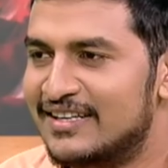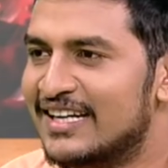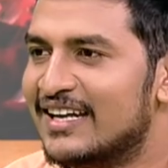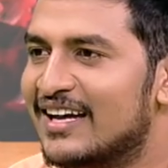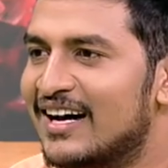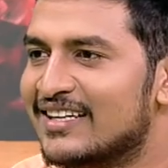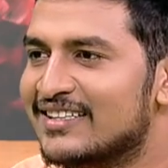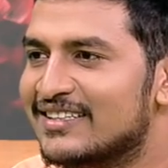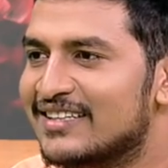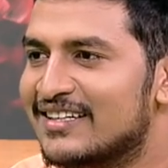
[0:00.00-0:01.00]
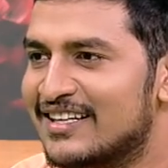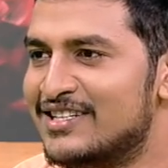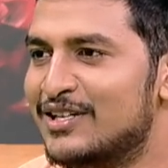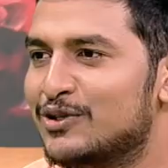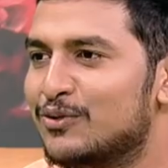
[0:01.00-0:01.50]
நீங்கள் யார்
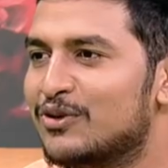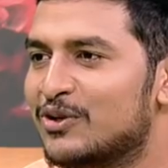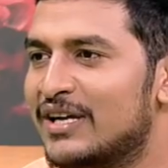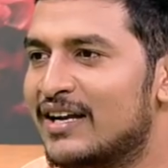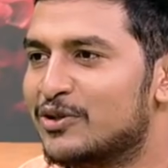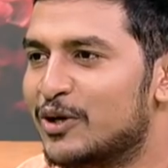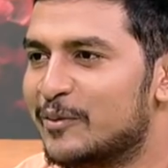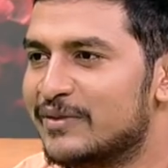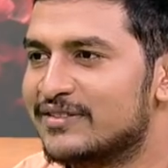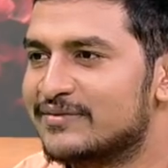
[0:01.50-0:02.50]
ரஜினிக்கும் உங்களுக்கும் என்ன தொடர்பு